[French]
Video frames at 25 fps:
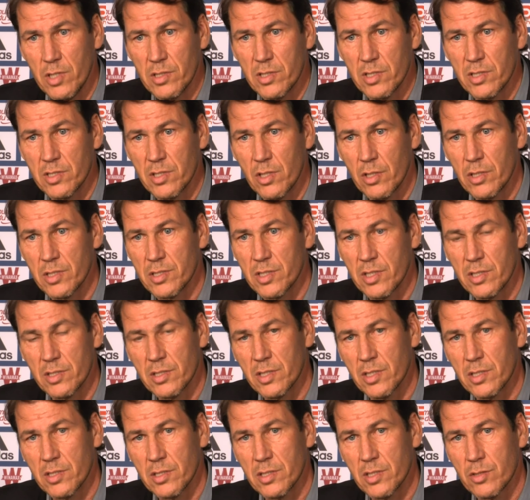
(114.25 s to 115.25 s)
C'est
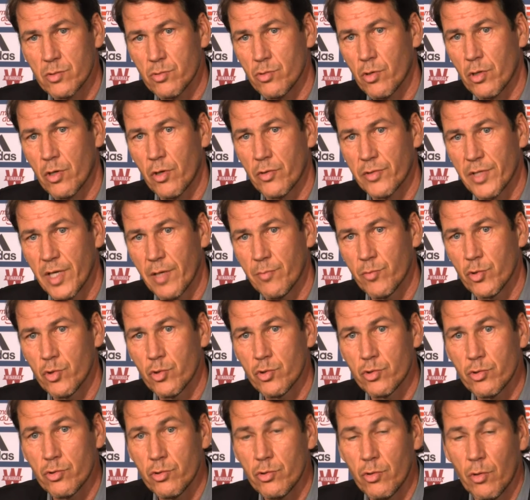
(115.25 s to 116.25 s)
sûr, qu'en termes de
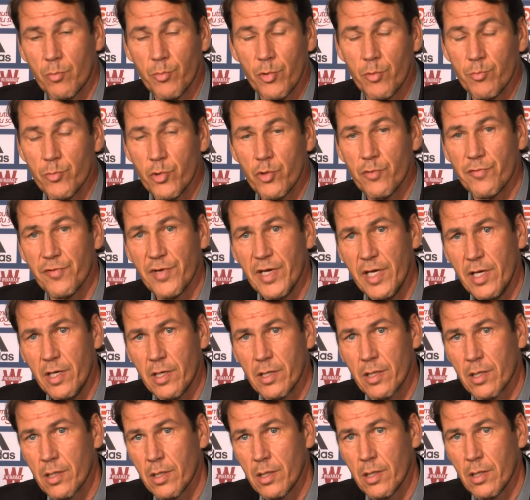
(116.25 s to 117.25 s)
jeu, on peut mieux faire.